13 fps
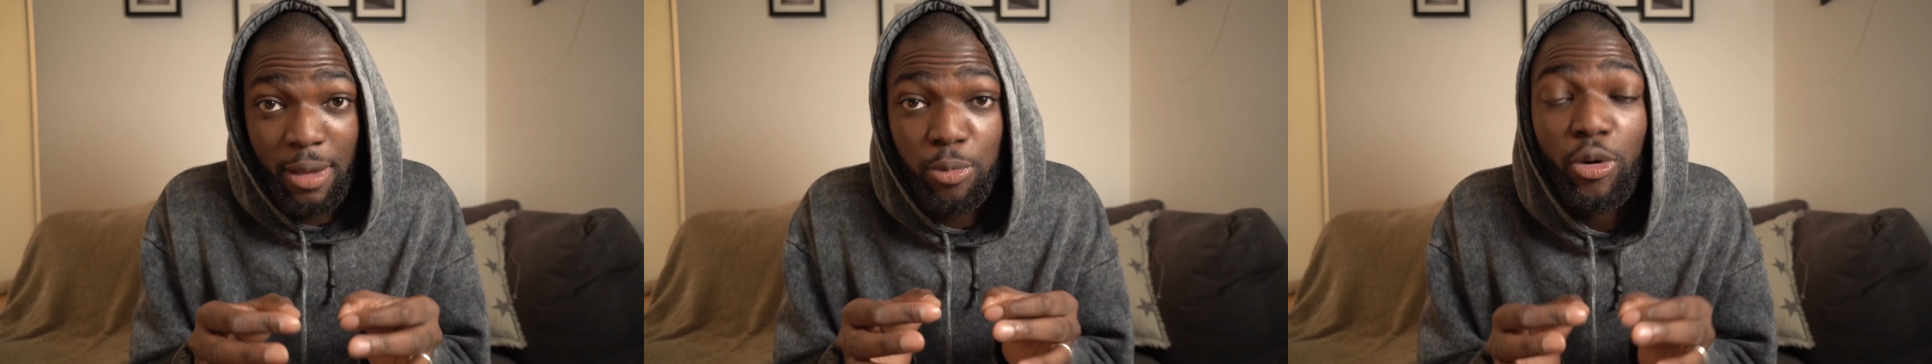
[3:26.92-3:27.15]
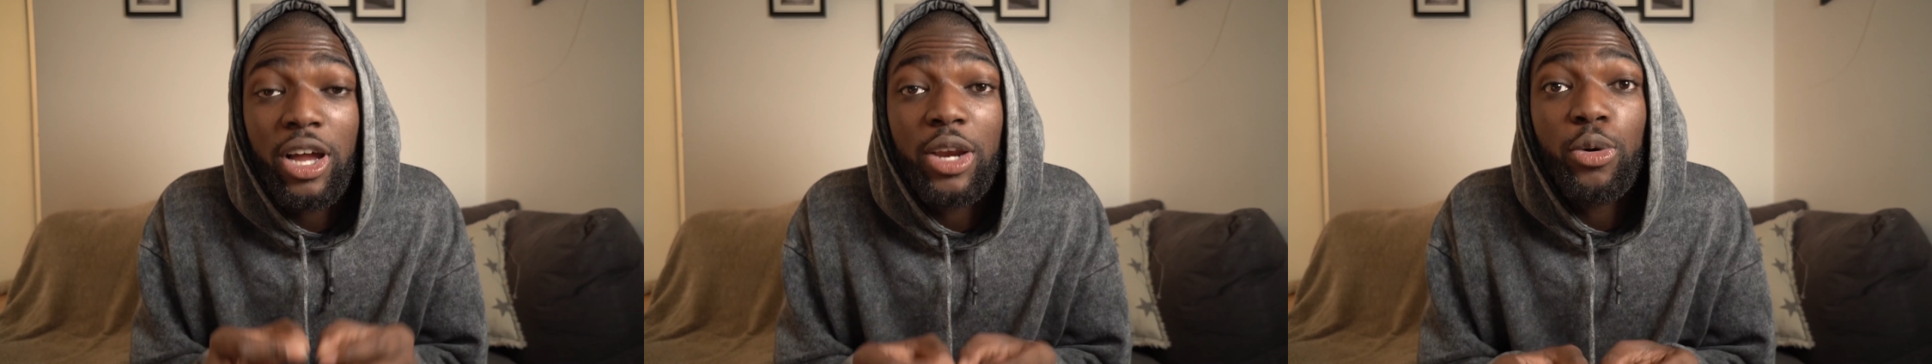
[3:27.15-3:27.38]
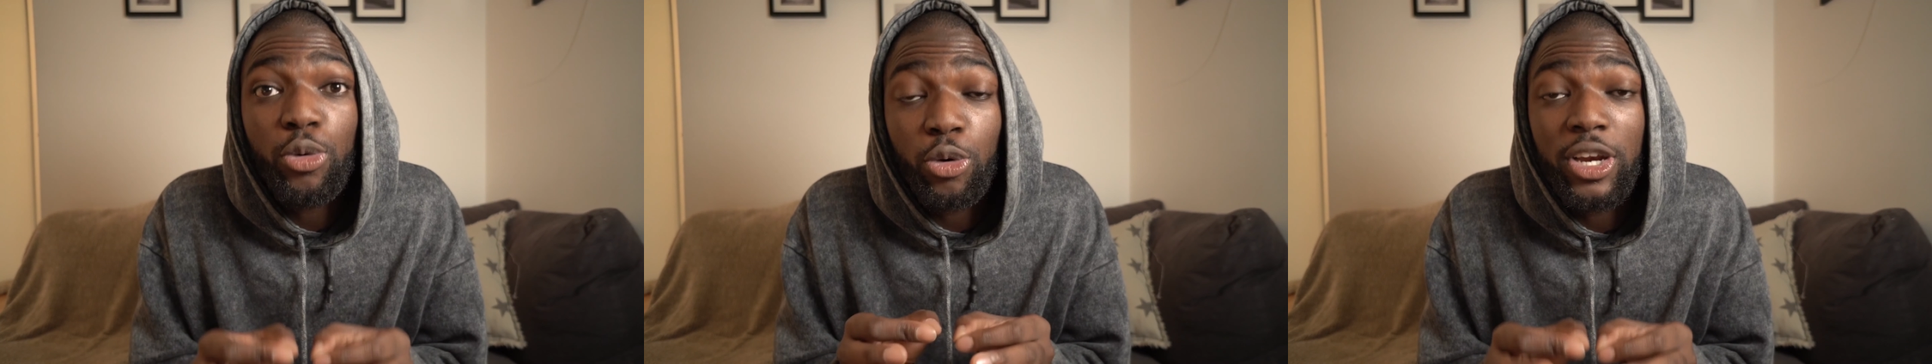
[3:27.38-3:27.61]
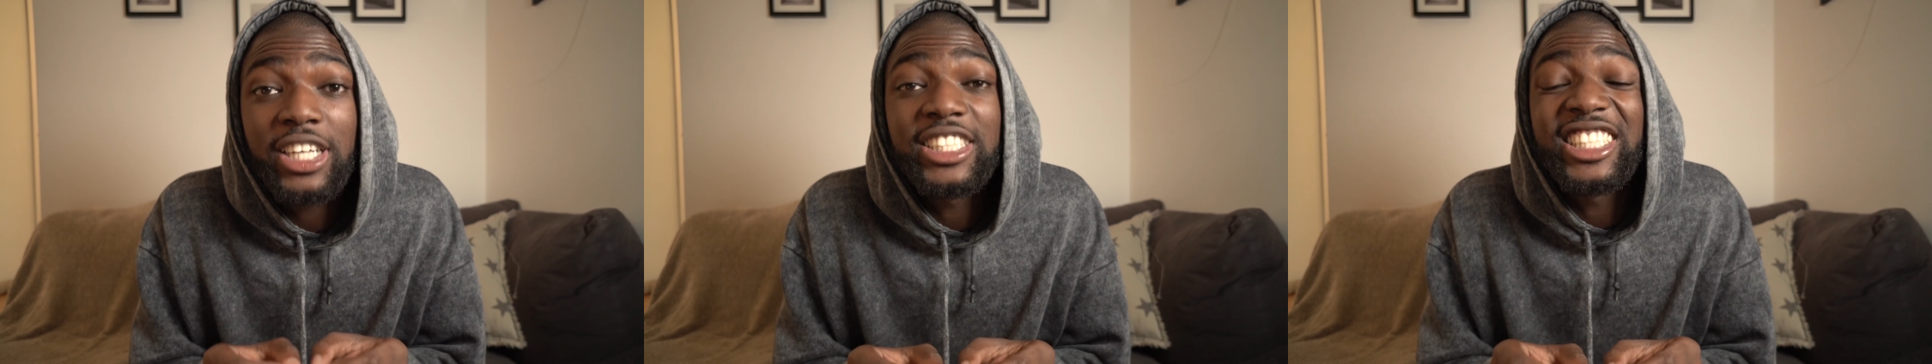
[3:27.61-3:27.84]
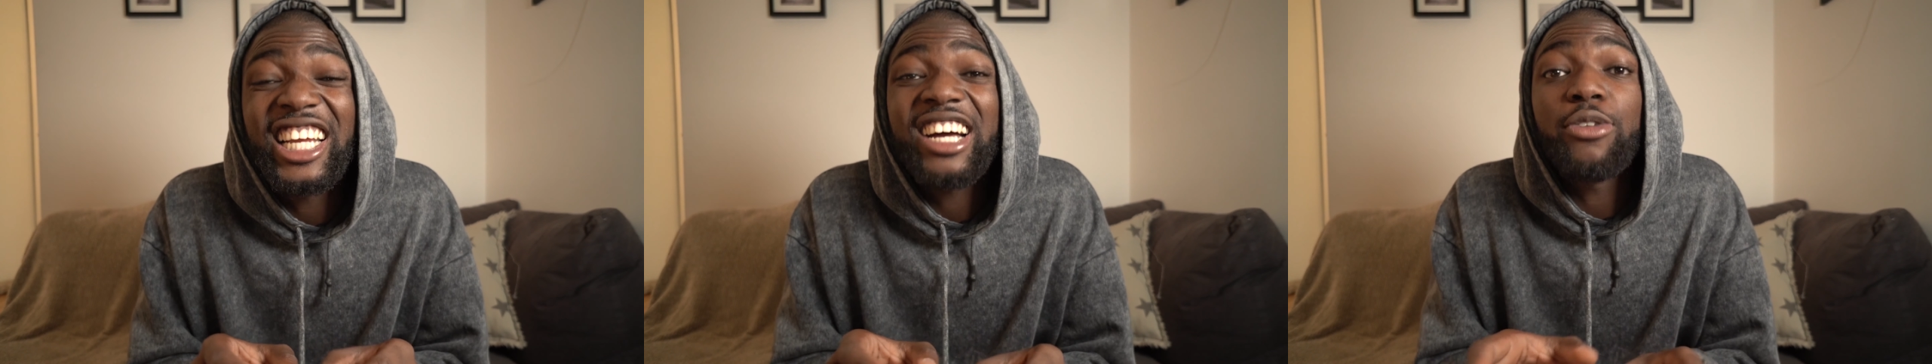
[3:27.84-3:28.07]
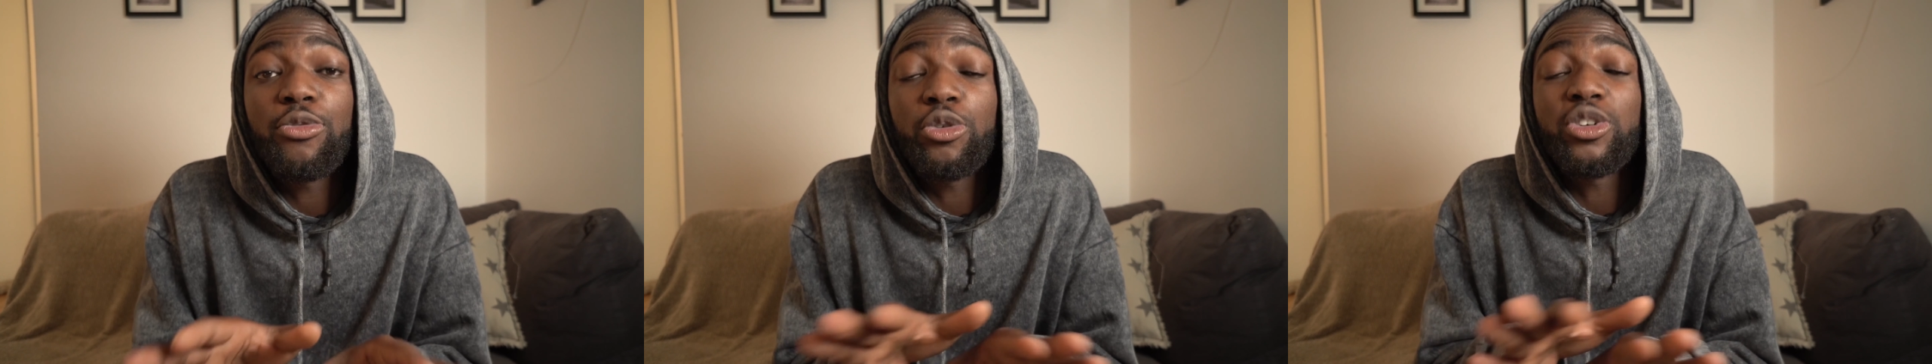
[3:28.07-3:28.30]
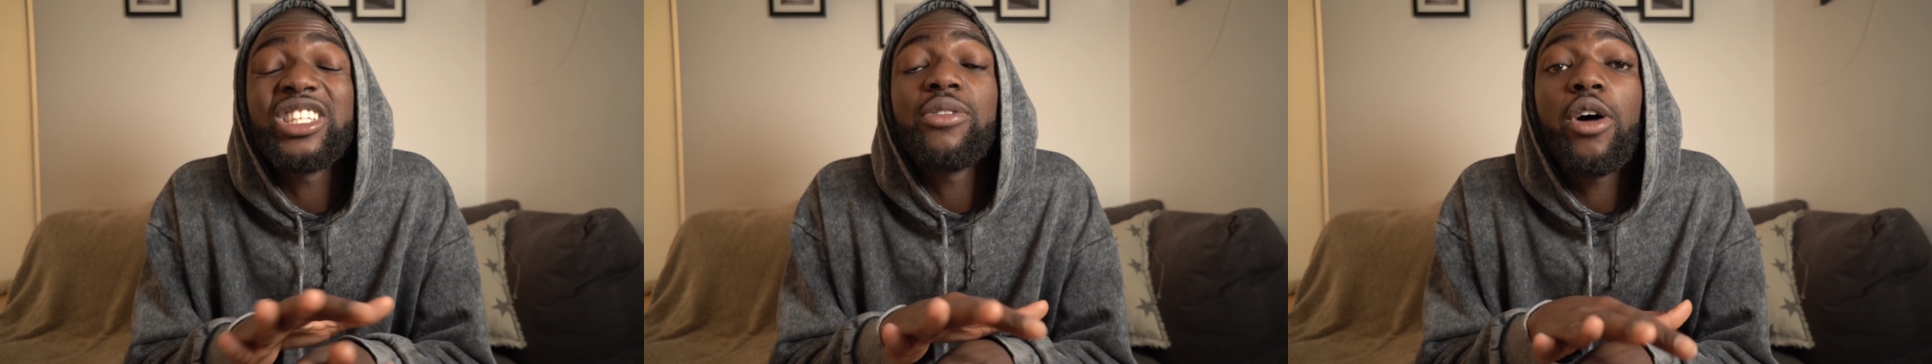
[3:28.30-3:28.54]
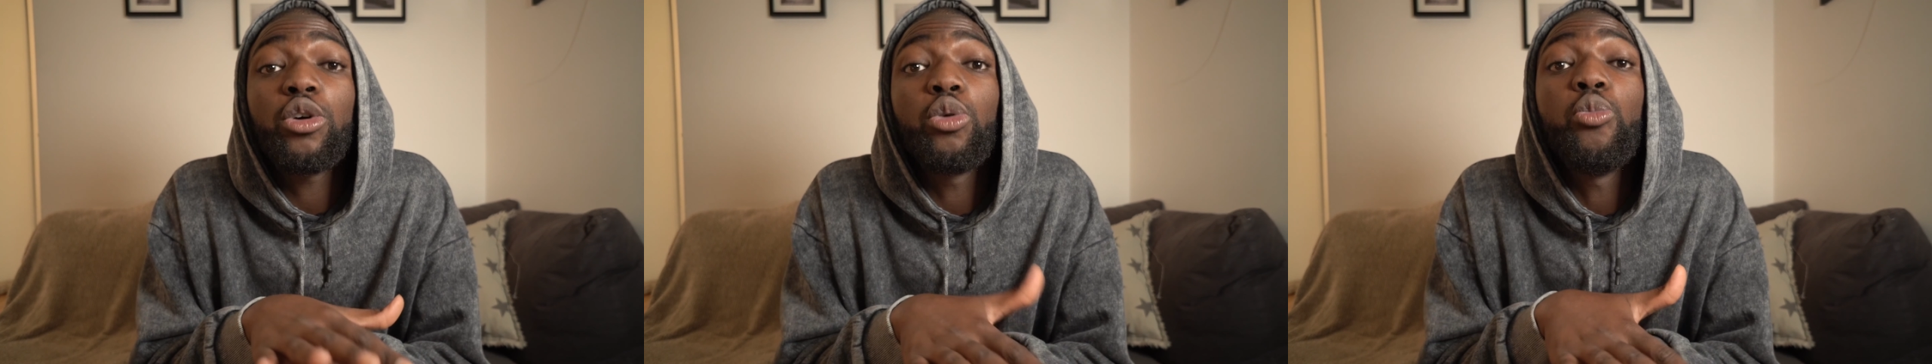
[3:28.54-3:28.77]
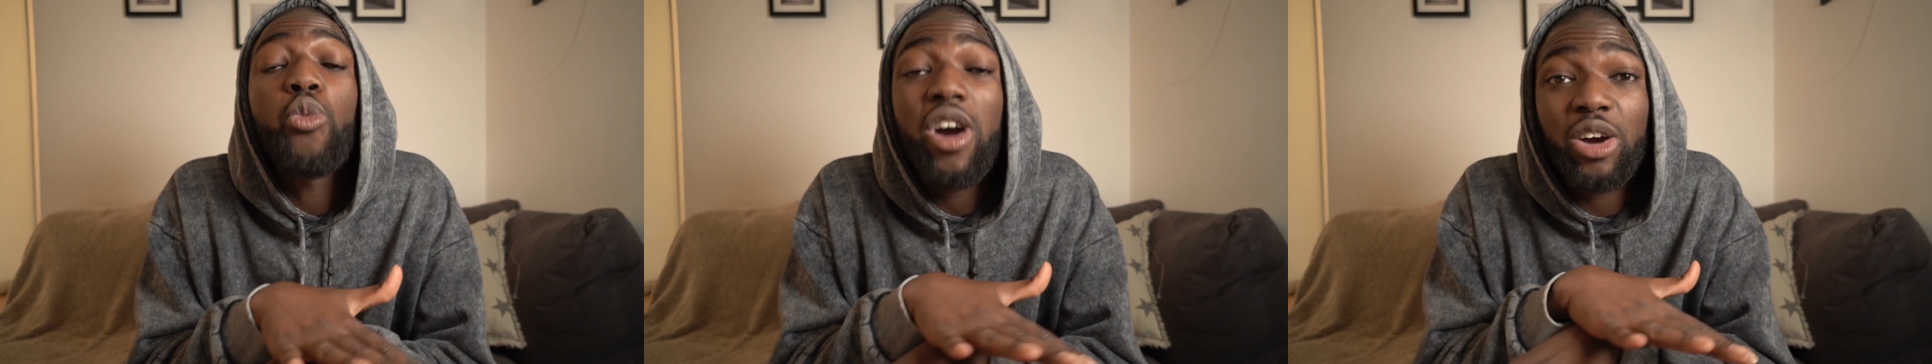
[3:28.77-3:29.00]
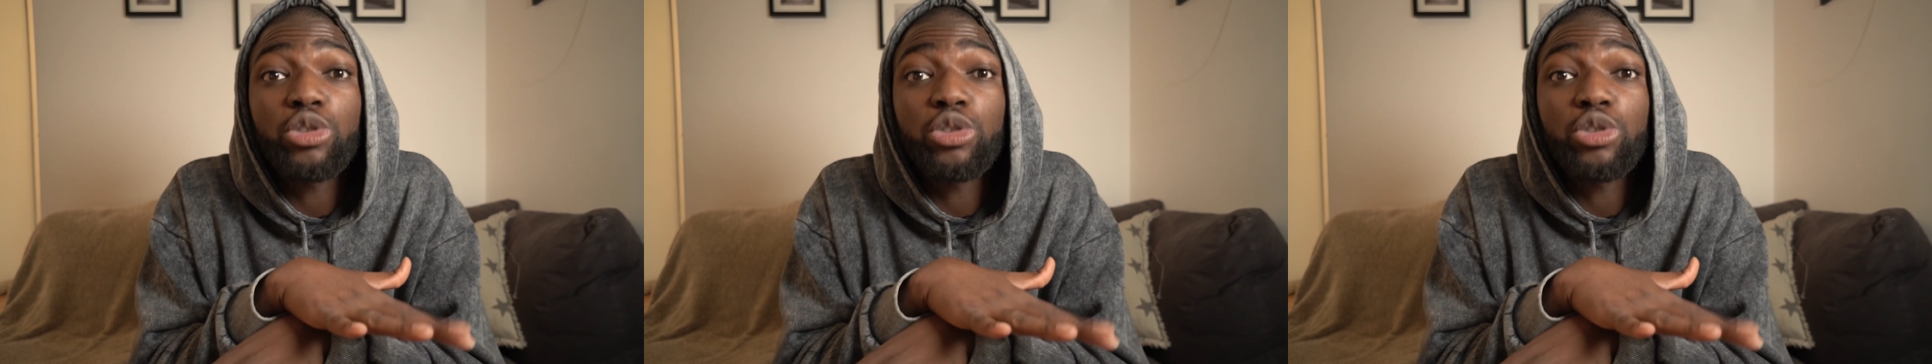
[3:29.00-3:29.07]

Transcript: Et pour aller au collège, déjà, faut savoir que moi,